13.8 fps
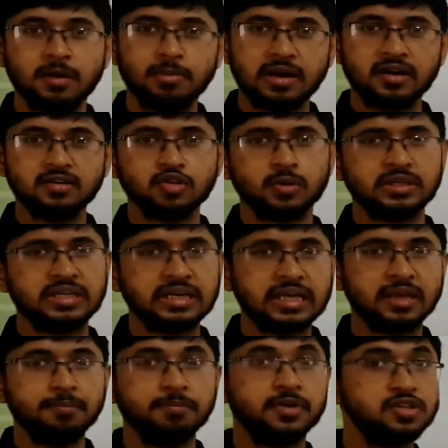এবার
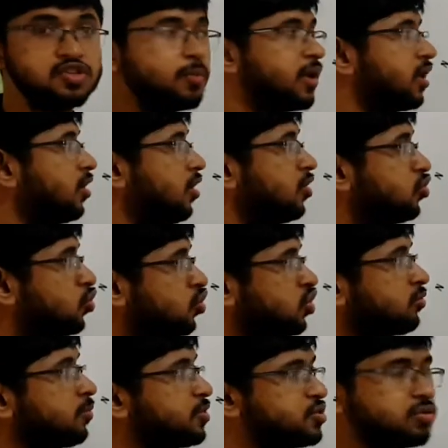তোমাদেরকে প্রিজমের
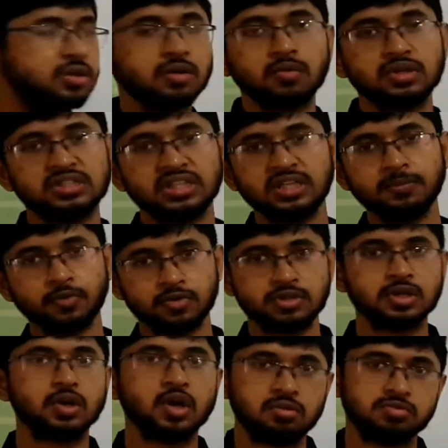ন্যূনতম বিচ্যুতি কোণের সাথে
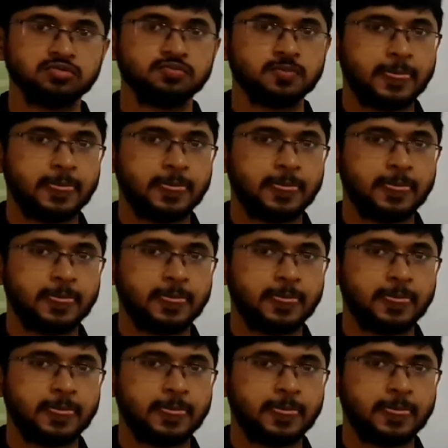পরিচয় করাবো